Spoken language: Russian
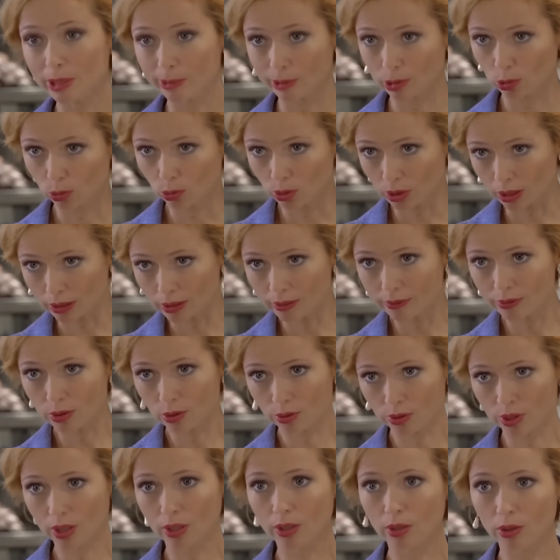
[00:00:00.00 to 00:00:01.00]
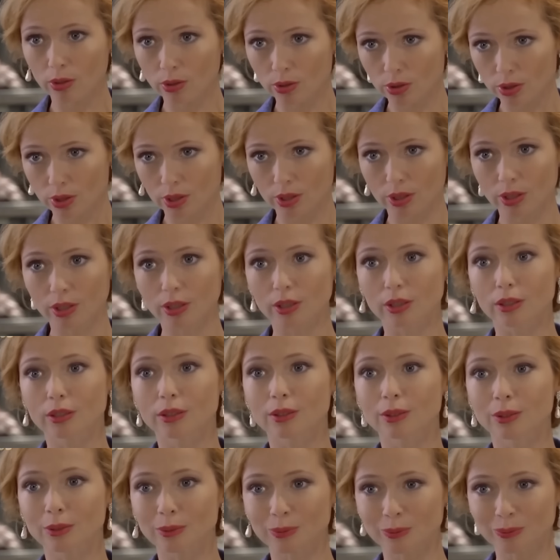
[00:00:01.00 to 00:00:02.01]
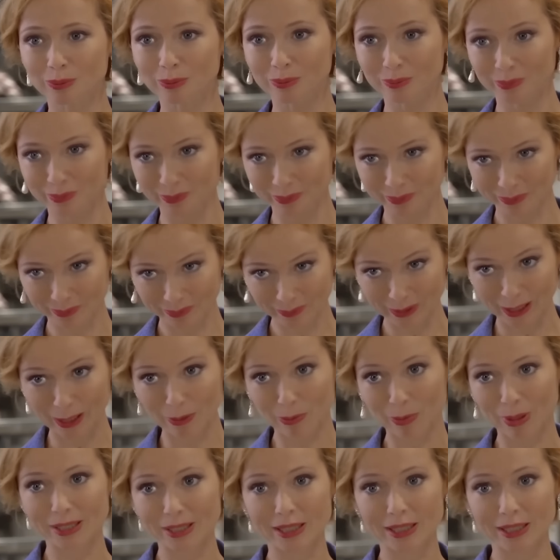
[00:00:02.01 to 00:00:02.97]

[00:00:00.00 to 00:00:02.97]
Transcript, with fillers: своим 48 годам актриса Елена Захарова